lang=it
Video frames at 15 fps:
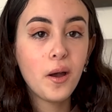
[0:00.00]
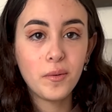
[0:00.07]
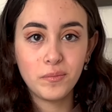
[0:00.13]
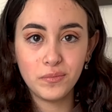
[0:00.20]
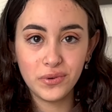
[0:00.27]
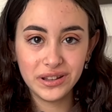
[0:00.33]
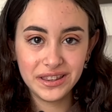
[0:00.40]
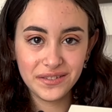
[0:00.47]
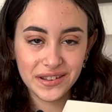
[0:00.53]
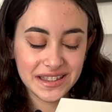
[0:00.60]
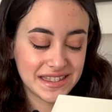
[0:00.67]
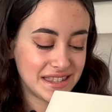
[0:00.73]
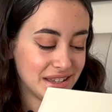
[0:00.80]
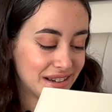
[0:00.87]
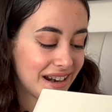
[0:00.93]

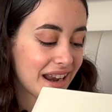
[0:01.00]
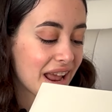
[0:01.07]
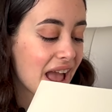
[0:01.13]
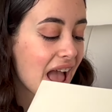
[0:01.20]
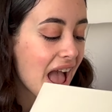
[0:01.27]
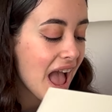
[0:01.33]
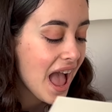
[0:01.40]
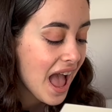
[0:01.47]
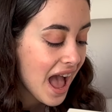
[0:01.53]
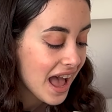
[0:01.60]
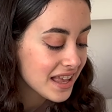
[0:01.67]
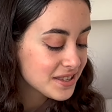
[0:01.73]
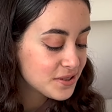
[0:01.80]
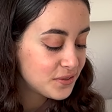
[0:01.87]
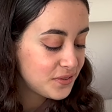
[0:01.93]
Motivazione
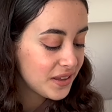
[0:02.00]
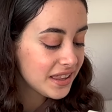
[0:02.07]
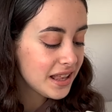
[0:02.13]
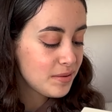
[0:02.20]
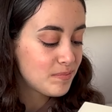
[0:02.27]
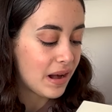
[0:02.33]
a Sofia Del